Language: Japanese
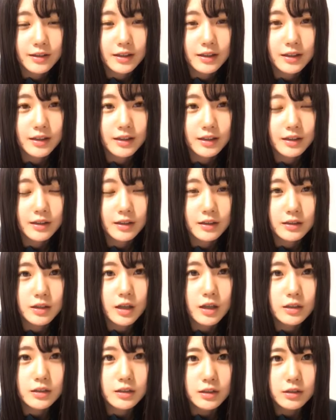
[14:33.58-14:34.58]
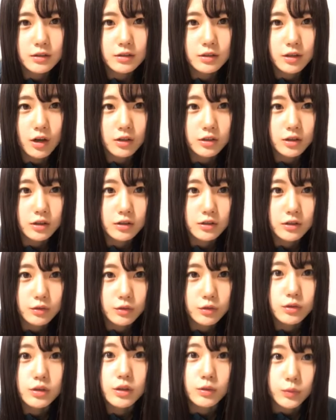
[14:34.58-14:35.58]
へえ何人ぐらい当たって
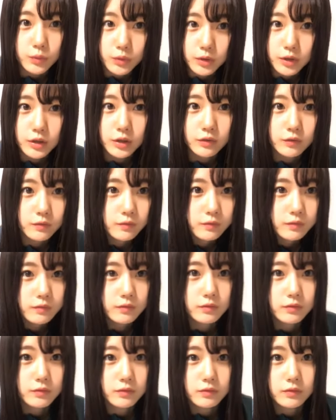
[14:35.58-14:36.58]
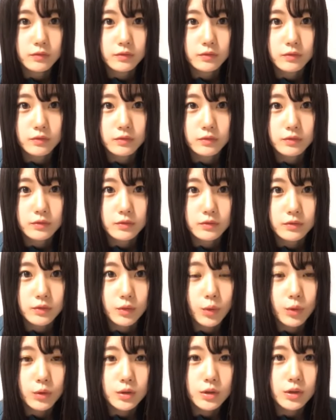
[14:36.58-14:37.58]
るんだろうね
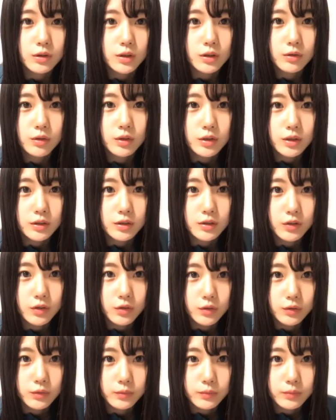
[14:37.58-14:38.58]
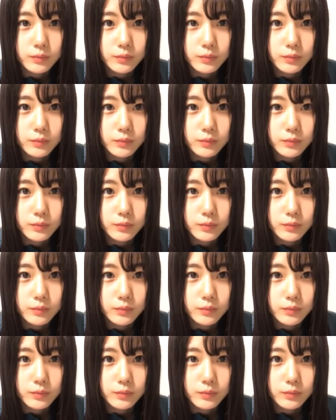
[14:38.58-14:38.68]
お当たってる当たってる